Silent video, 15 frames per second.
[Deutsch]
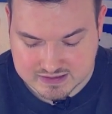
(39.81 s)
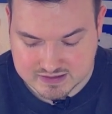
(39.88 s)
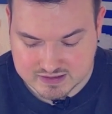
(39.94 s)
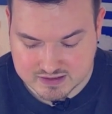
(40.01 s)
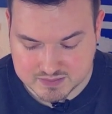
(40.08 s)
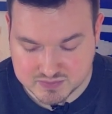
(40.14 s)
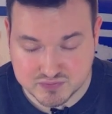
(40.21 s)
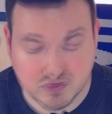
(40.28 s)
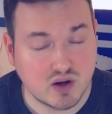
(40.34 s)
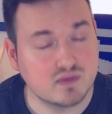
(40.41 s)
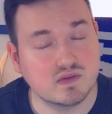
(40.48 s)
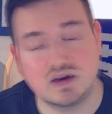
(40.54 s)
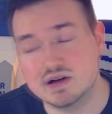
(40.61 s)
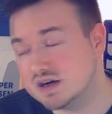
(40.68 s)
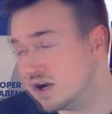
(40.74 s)
Äh,
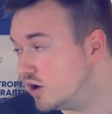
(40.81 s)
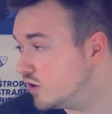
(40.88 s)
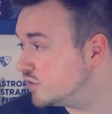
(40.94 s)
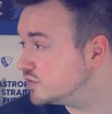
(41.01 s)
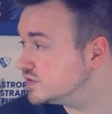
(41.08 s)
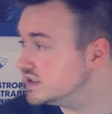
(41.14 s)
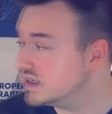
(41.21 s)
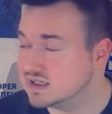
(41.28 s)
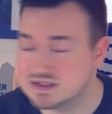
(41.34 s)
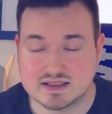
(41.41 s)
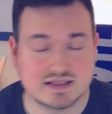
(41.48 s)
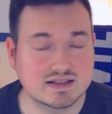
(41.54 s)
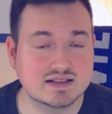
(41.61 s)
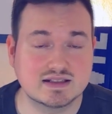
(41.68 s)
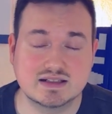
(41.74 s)
bevor wir auf die
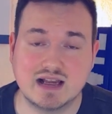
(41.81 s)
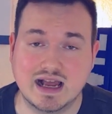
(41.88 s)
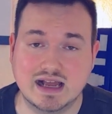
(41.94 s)
ganzen